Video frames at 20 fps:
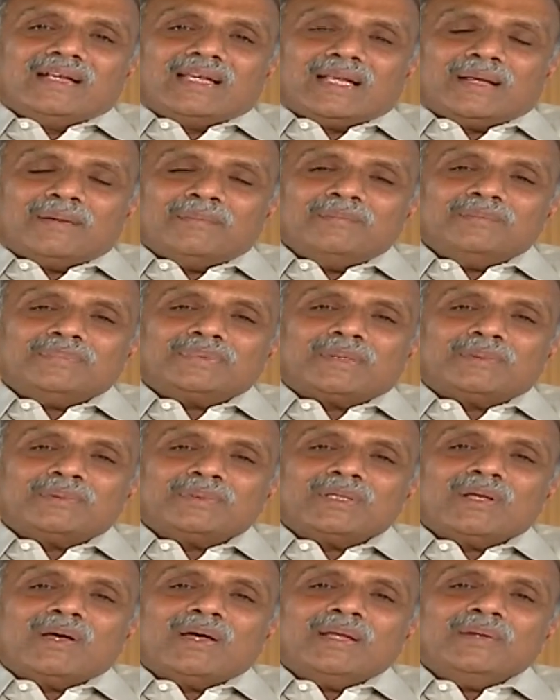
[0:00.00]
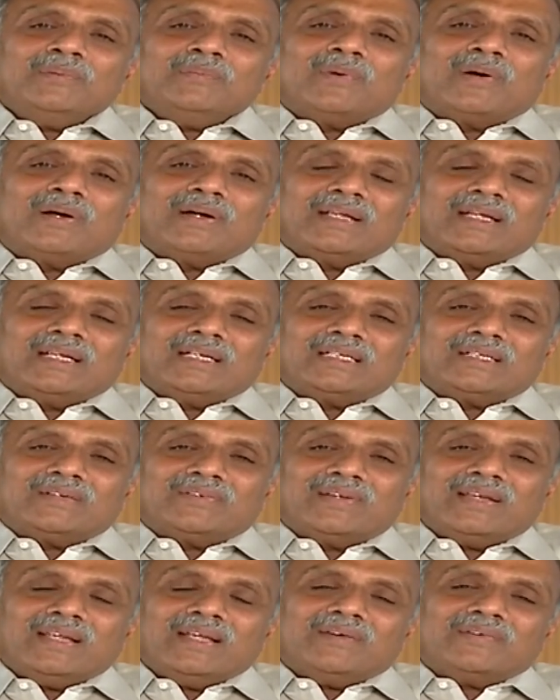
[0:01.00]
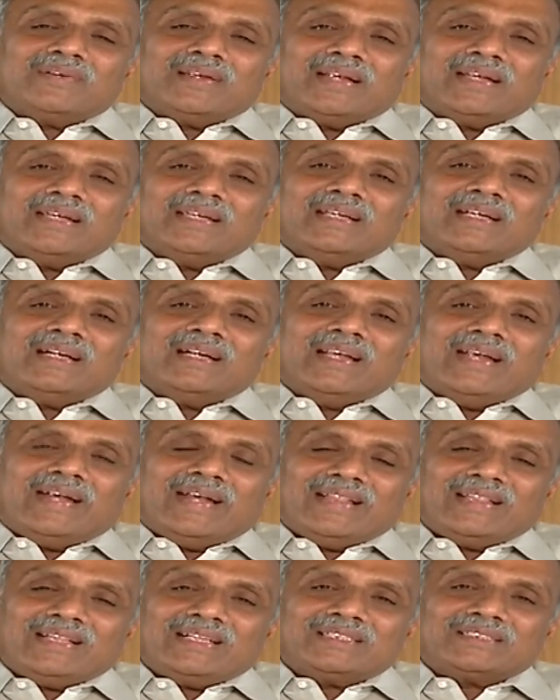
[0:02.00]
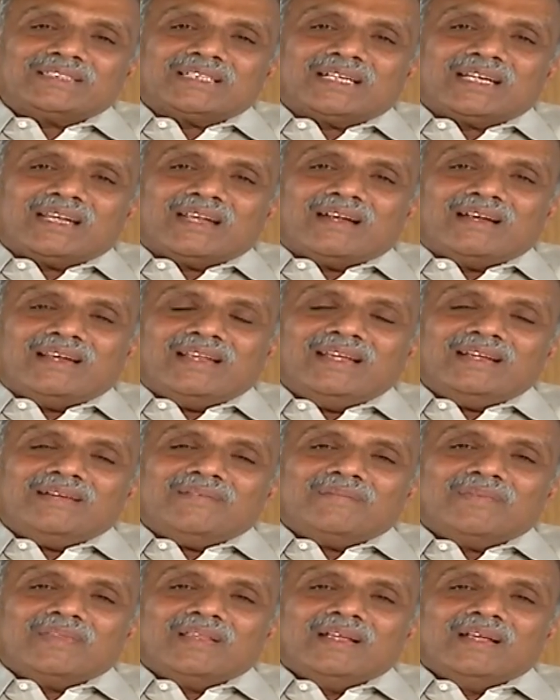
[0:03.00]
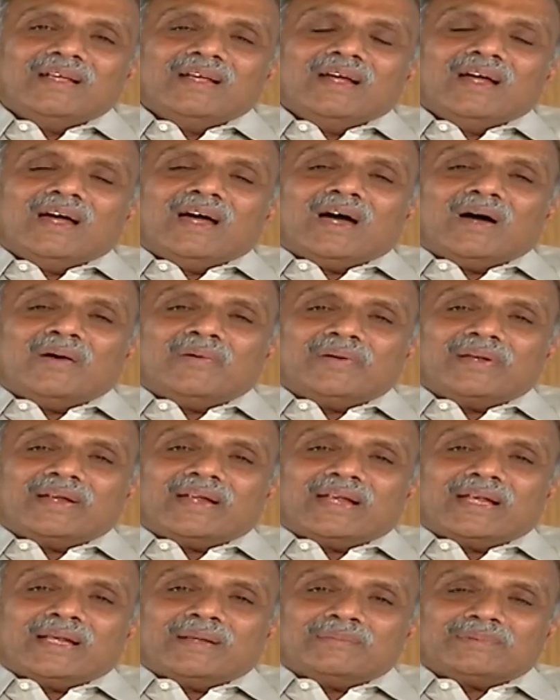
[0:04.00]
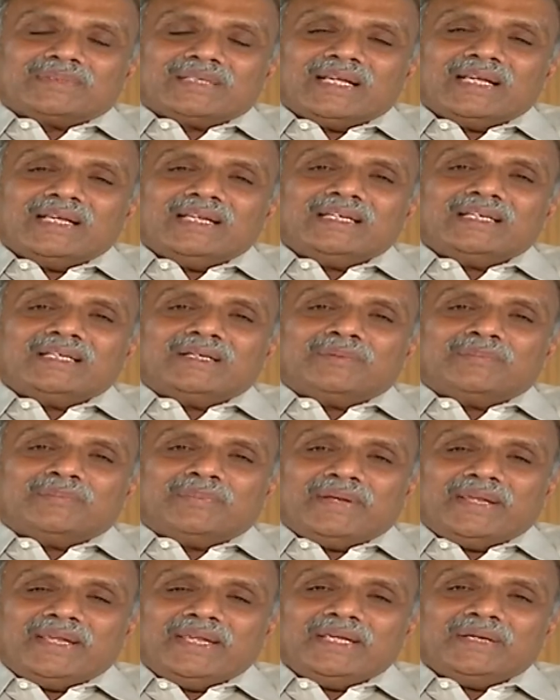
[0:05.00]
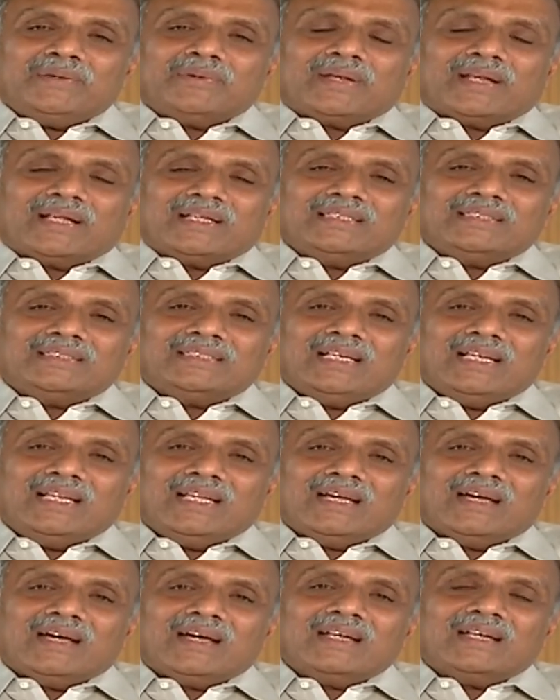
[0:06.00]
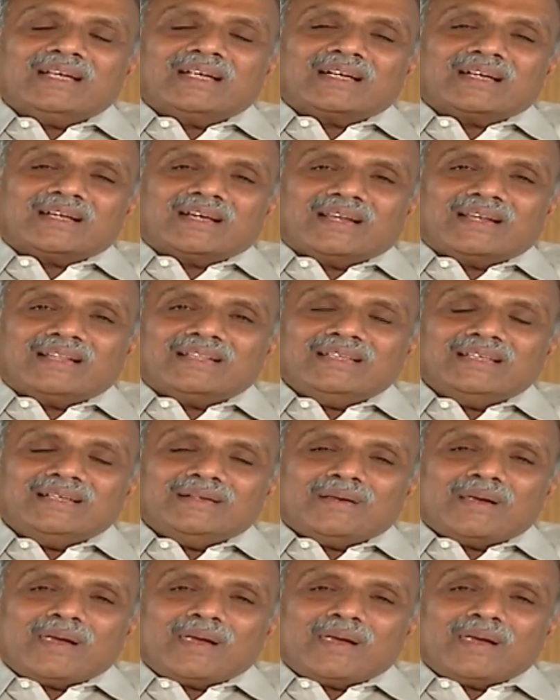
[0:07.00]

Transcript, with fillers: நம் சமுதாயம் வாழ்கின்ற வரை அவர் எண்ணங்களை எடுத்து சென்றாலே அவருக்கு நாம் செய்கின்ற பெரிய ஒரு அஞ்சலியாக நான் கருதி